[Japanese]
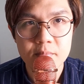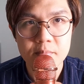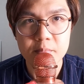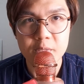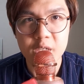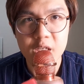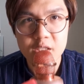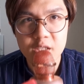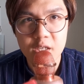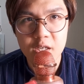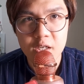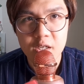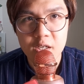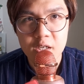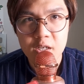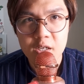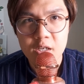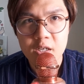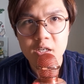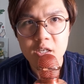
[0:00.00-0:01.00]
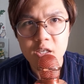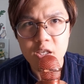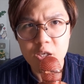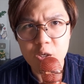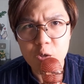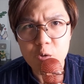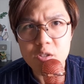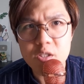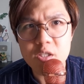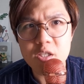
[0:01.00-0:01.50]
皆さん、気
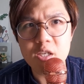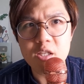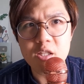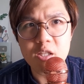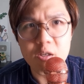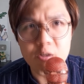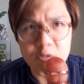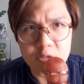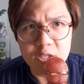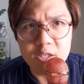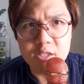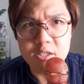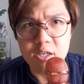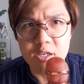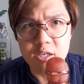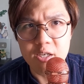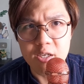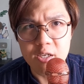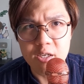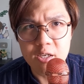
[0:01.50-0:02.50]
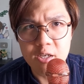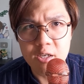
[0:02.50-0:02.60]
をつけてください。